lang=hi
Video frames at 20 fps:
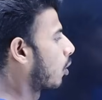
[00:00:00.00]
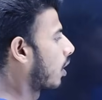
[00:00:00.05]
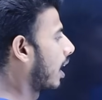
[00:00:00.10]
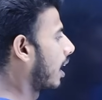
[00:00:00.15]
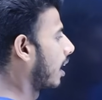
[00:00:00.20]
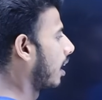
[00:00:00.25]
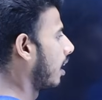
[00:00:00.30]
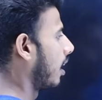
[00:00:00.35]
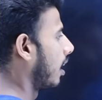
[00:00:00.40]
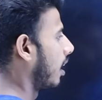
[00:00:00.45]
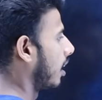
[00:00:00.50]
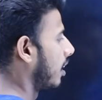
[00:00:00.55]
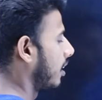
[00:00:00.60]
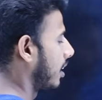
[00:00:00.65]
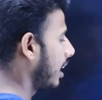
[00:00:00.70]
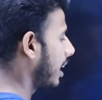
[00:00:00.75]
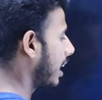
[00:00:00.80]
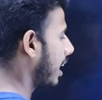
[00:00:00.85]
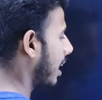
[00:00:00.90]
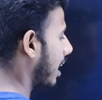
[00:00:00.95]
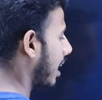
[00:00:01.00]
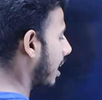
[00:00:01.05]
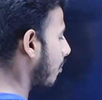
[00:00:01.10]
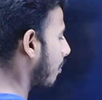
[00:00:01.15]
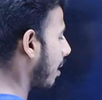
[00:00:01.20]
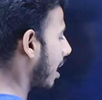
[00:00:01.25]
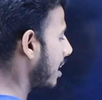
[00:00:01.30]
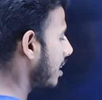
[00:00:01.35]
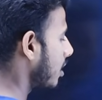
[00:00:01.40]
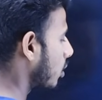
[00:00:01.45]
होगा ठीक है अगर
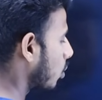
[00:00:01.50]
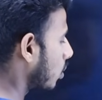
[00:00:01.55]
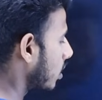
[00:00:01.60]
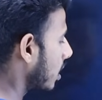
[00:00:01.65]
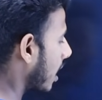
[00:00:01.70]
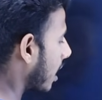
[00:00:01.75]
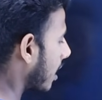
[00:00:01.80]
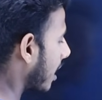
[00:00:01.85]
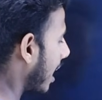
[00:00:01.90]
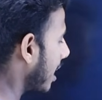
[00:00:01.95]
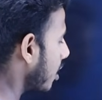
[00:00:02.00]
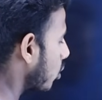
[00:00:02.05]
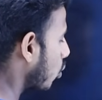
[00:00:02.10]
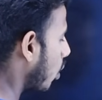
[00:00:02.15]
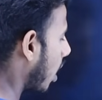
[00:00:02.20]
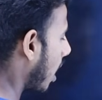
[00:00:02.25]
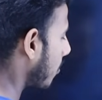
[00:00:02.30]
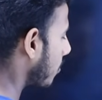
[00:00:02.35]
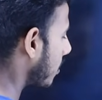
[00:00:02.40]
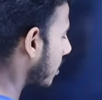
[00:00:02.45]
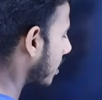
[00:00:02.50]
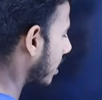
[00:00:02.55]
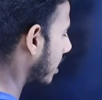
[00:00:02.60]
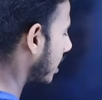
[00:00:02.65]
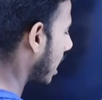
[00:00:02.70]
मान लीजिए 2028 को आप जैसे